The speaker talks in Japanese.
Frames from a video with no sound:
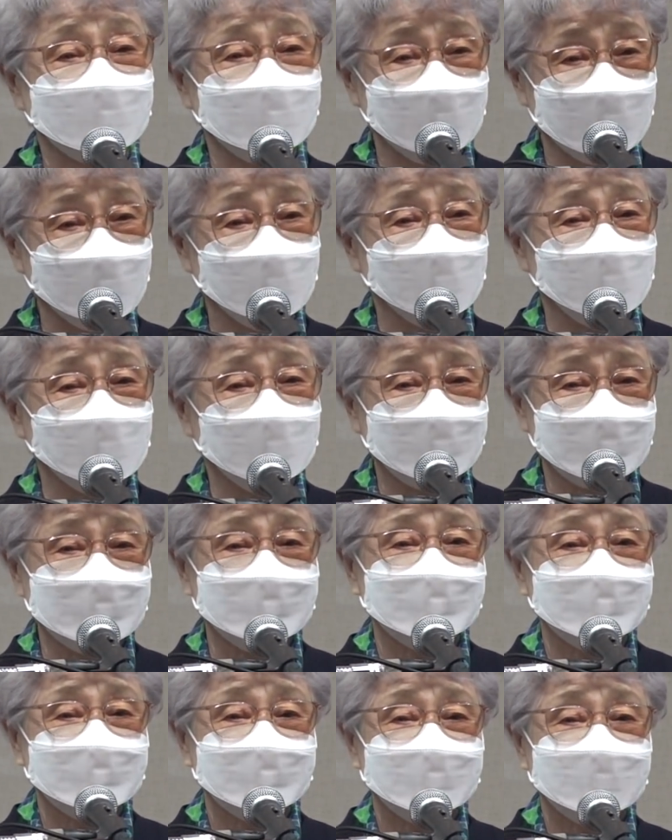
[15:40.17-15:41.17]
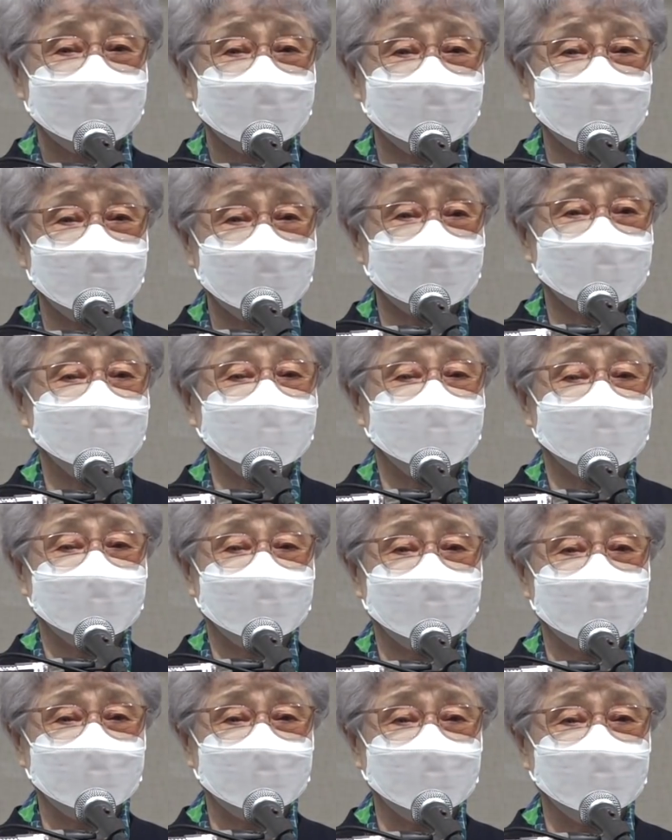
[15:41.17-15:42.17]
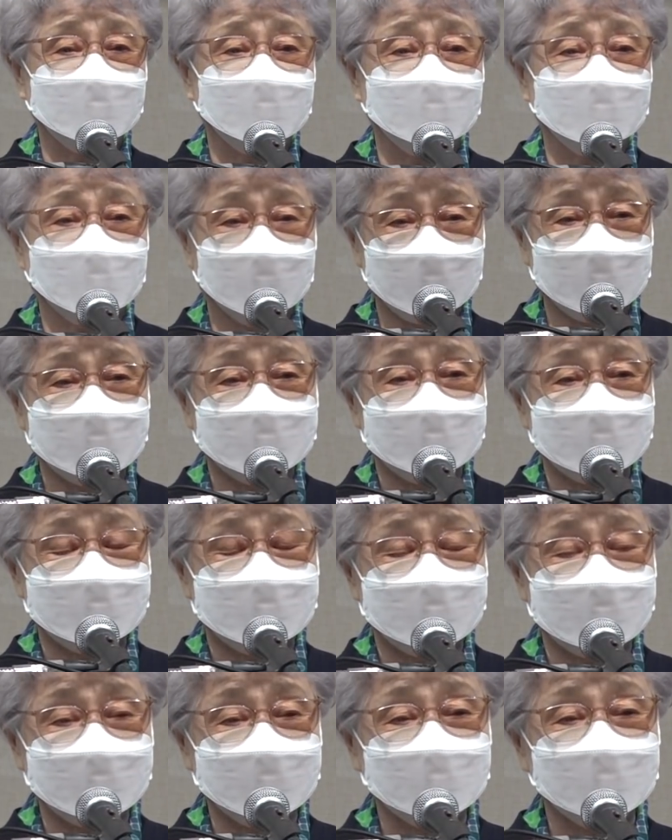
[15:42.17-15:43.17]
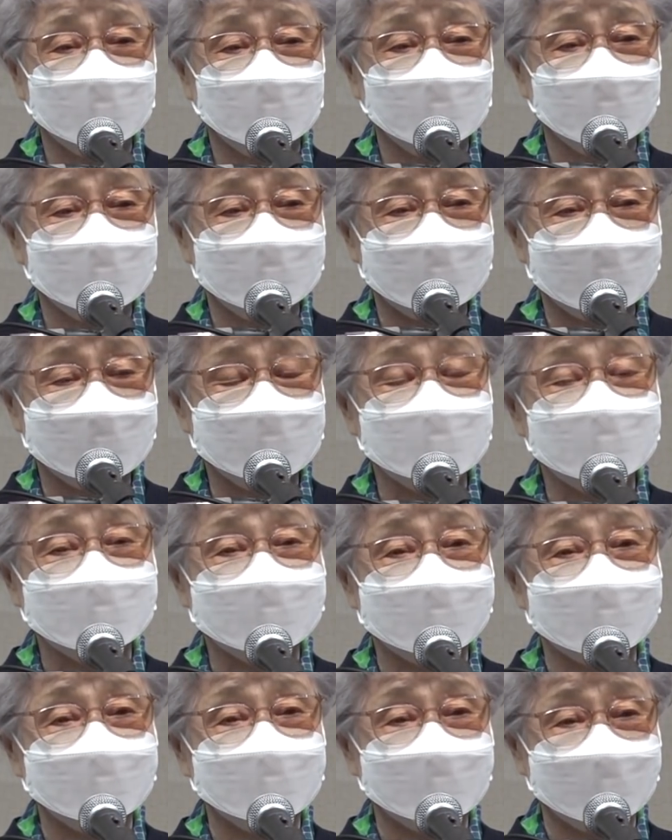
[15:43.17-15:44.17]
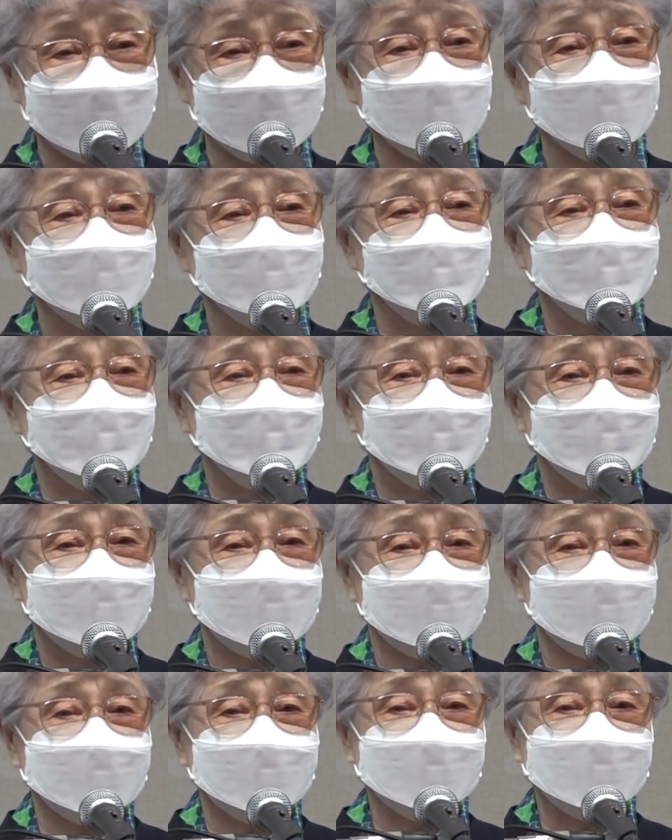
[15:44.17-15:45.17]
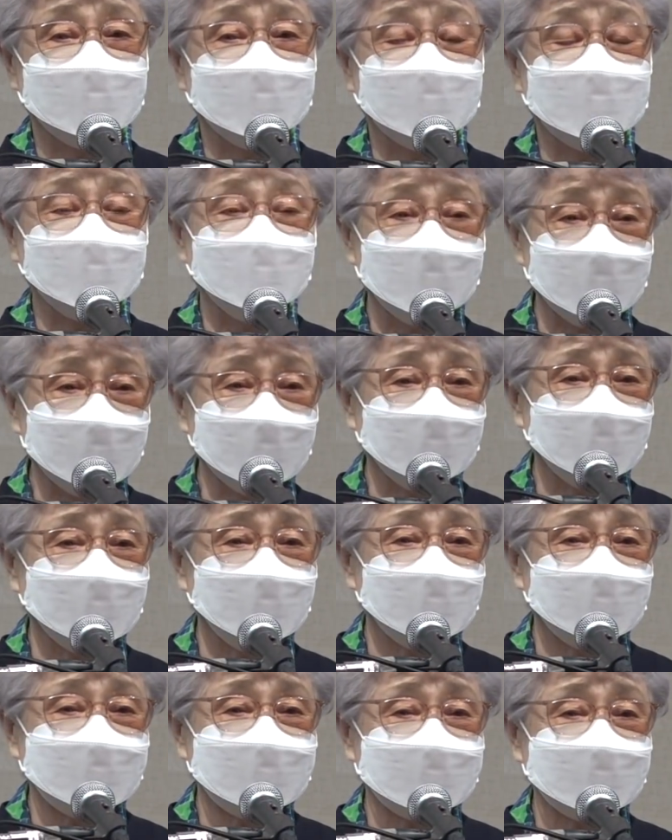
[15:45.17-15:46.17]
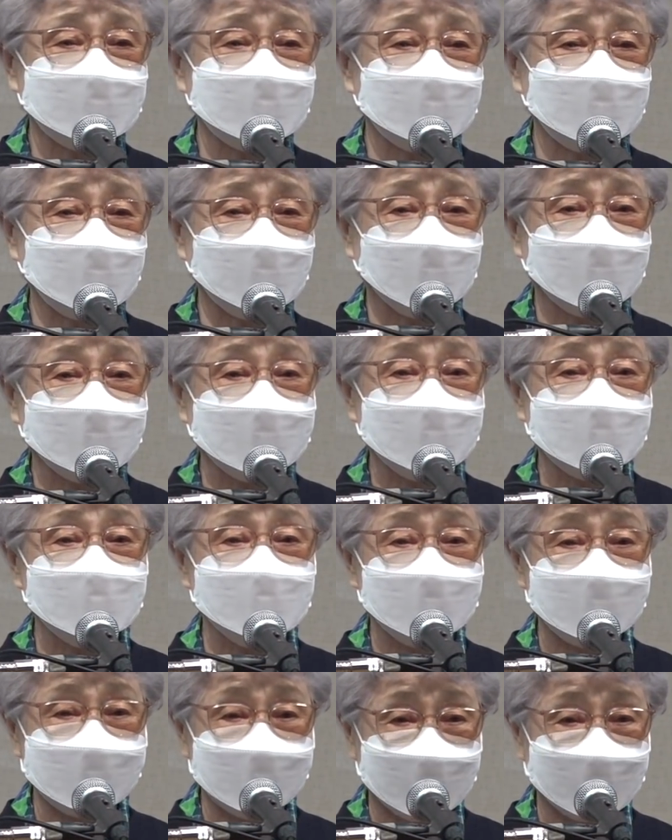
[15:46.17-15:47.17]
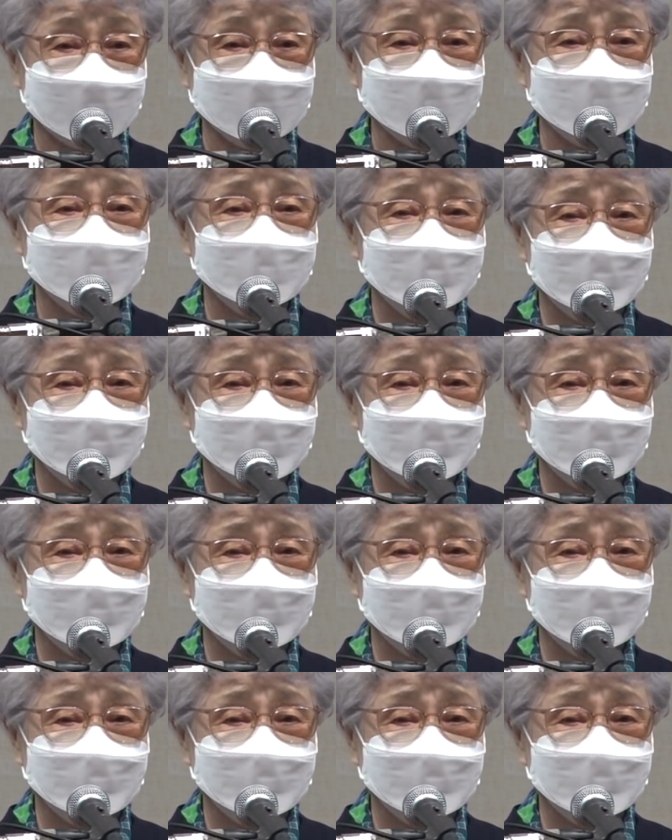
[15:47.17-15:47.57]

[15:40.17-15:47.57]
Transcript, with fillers: れどもなかなかあの信仰いたしませんし姿も声も聞くことができません